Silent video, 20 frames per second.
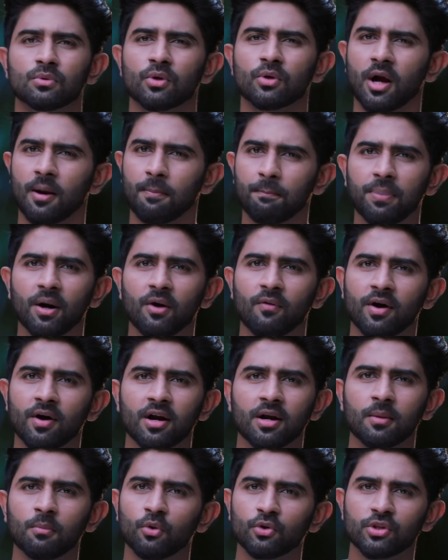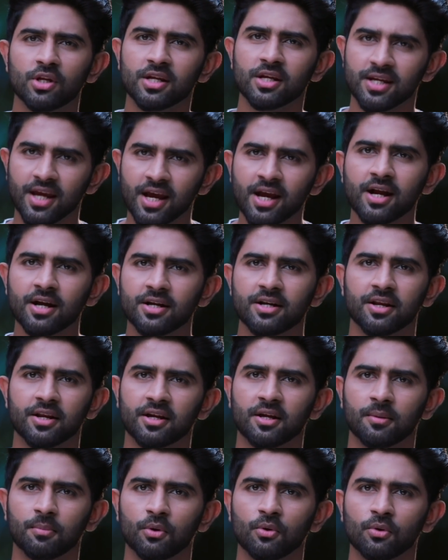உங்க அப்பா வாங்கின மோதிரம் என்கிட்ட
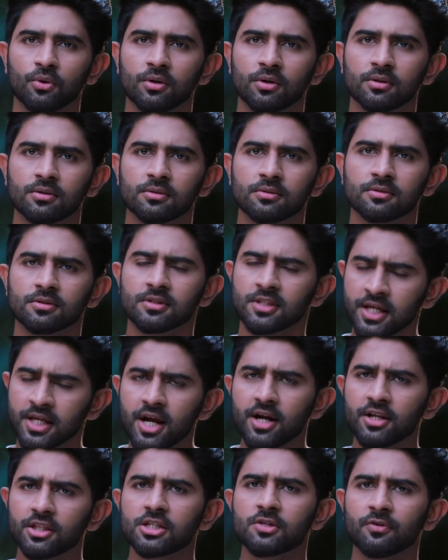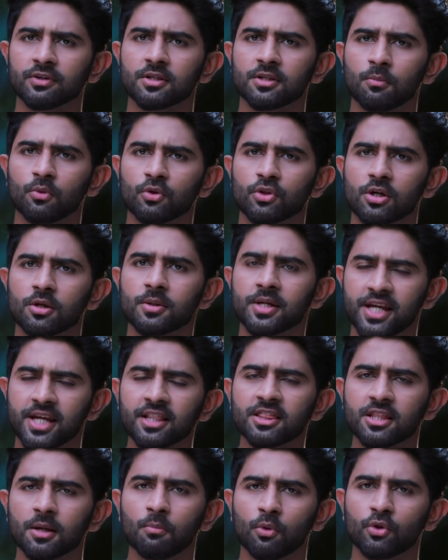இருக்கிறப்போ நீ எடுத்துட்டு வந்து கொடுத்த மோதிரம்
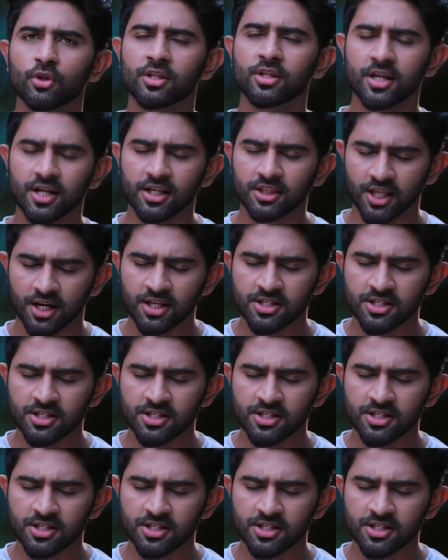எந்த மோதிரம்னு எனக்கு